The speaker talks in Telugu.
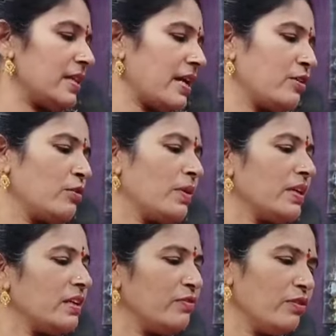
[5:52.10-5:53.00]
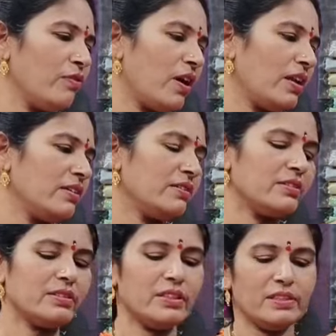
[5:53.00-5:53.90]
శారీ కూడా మనకి ఫుల్ ఫాలింగ్
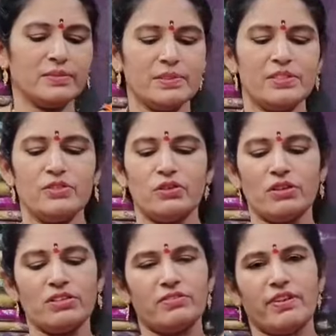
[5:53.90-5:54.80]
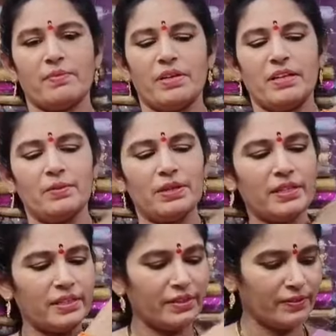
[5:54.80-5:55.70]
ఉంటుంది మంచి జార్జెట్ ఫ్యాబ్రిక్
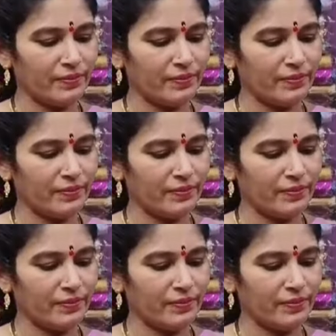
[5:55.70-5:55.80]
కాబట్టి